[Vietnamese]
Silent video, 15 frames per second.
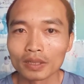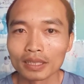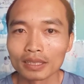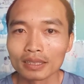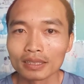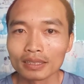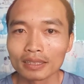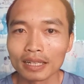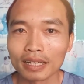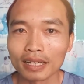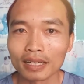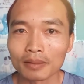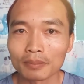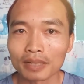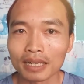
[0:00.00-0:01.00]
ý
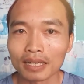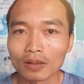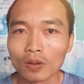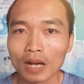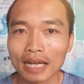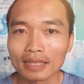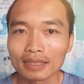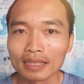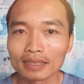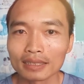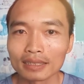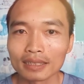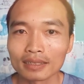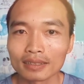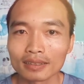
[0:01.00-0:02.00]
để mà đoán này
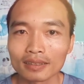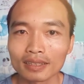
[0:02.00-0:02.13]
kia,